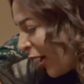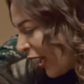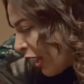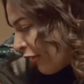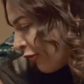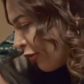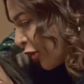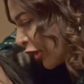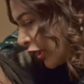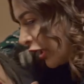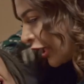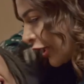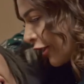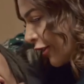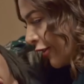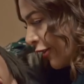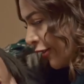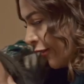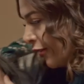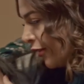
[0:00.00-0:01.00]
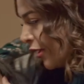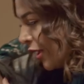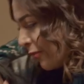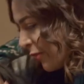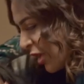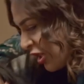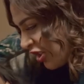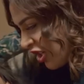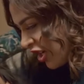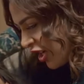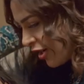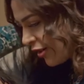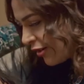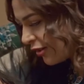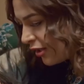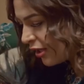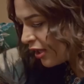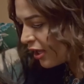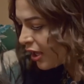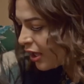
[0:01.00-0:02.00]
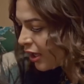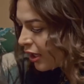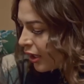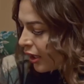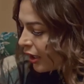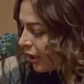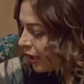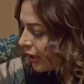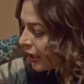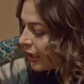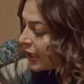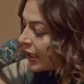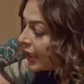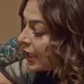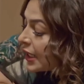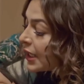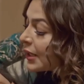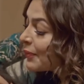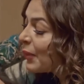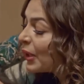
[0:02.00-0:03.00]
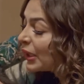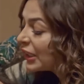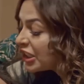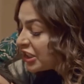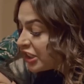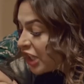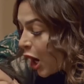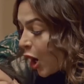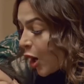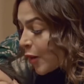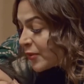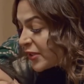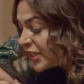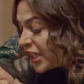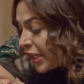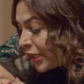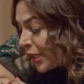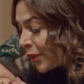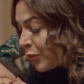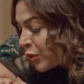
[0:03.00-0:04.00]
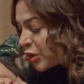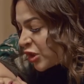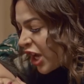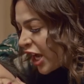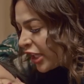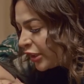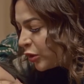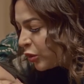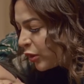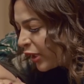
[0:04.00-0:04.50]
حلقه في ودنك ماشي مالكيش دعوه بزينب وشهد